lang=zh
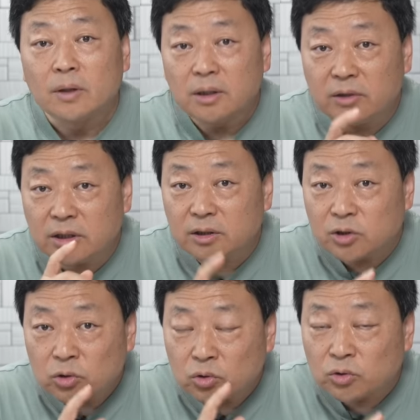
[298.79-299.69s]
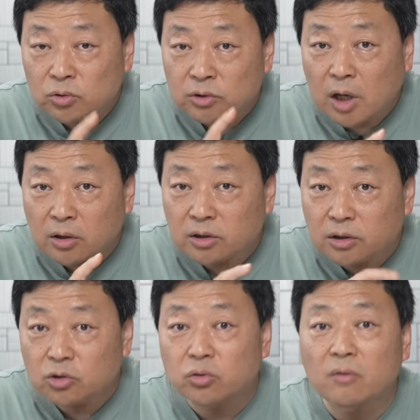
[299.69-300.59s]
因为这当
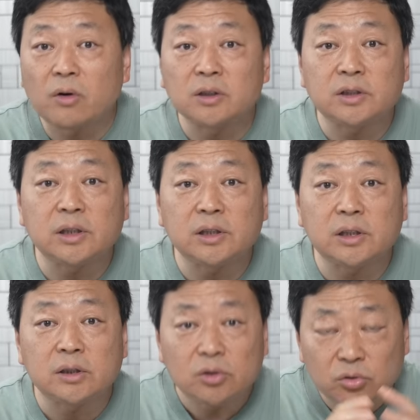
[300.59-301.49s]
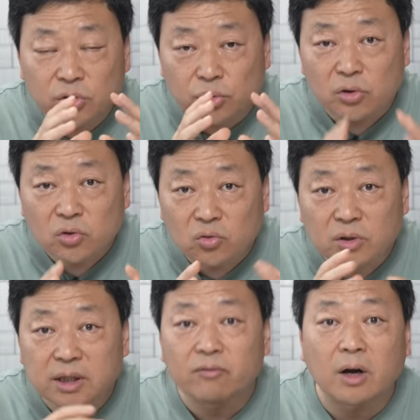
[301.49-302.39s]
事人双方的信息就迅速
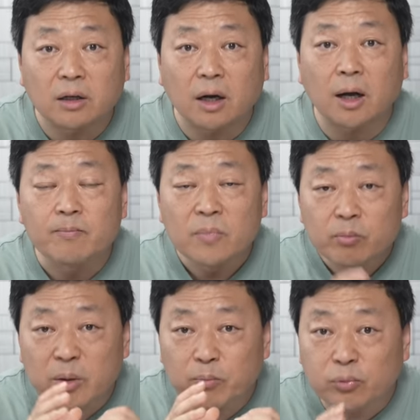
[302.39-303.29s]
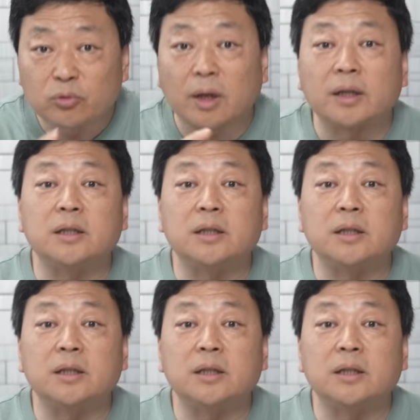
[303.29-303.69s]
的在网上啊被不断的